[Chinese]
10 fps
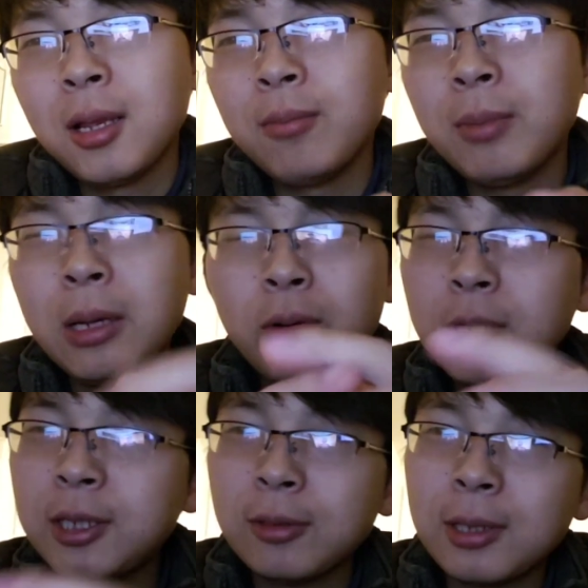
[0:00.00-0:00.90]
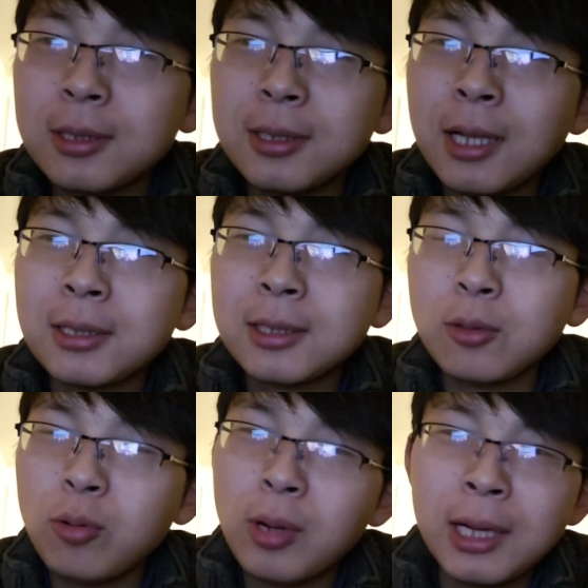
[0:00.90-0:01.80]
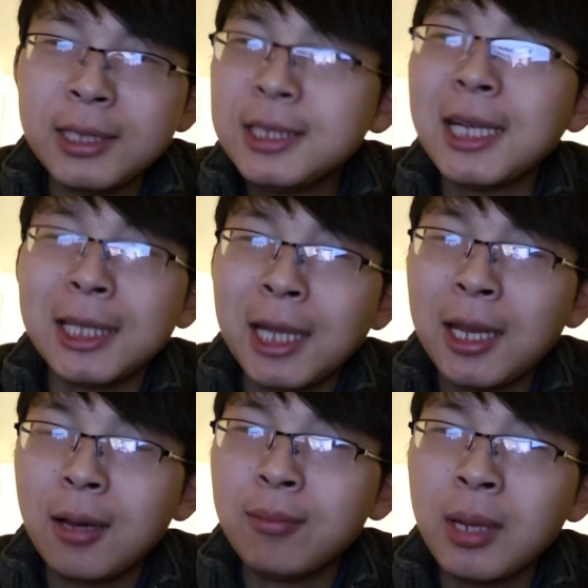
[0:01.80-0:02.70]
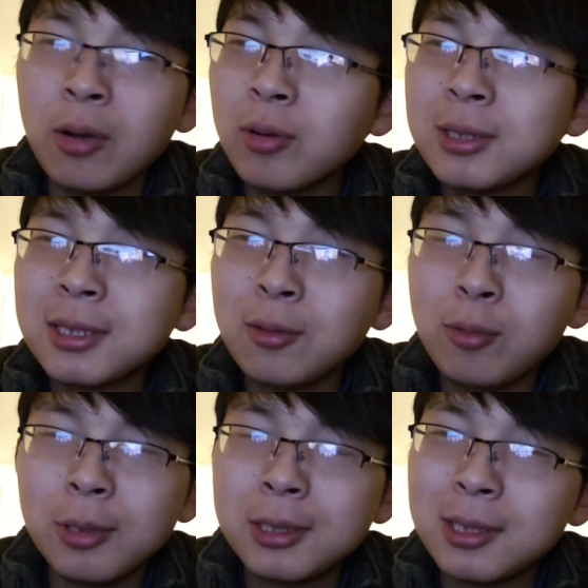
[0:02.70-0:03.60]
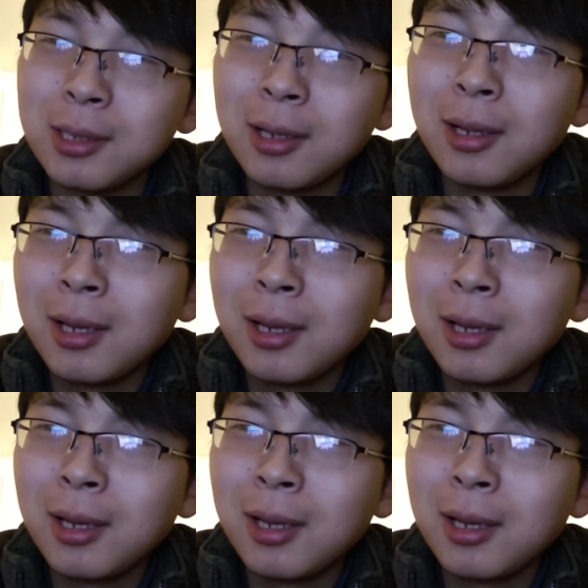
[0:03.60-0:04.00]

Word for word: 美国的小城市，它生活很简单的，美国的生活是。